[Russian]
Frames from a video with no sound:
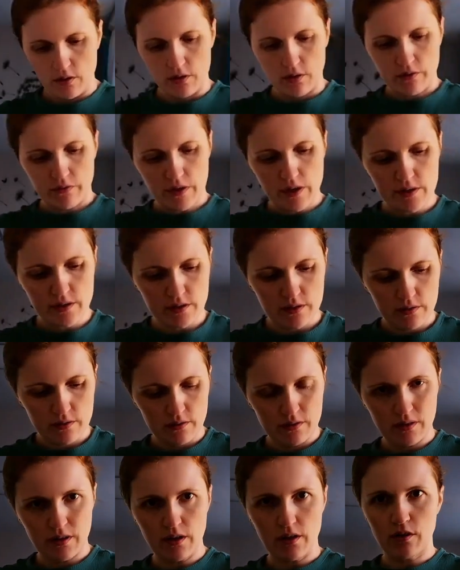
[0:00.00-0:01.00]
квас
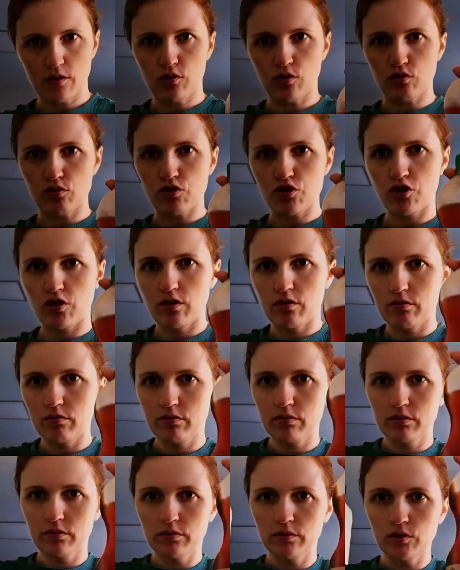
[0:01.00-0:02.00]
для
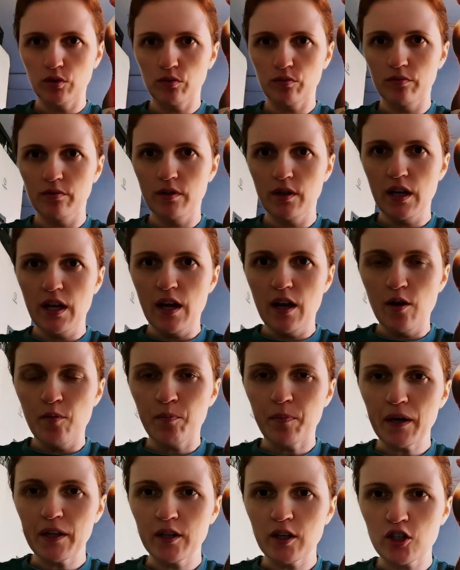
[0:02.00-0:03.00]
окрошки. Ну,
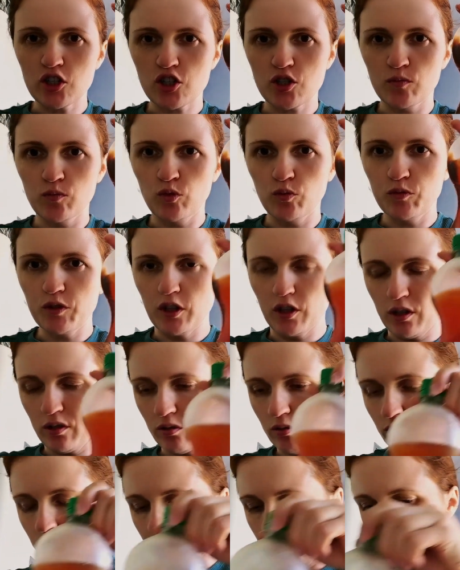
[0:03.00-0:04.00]
по нашему
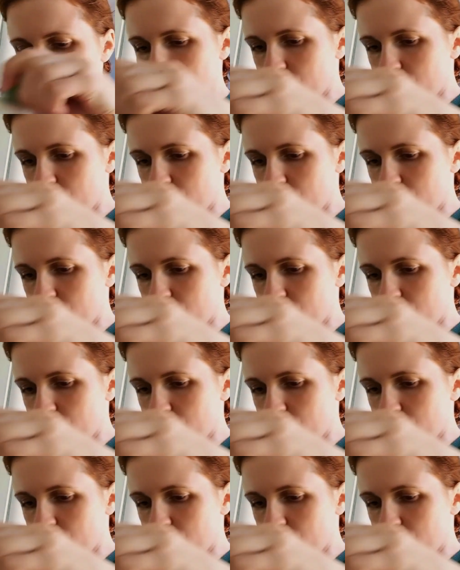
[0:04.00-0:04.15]
мнению,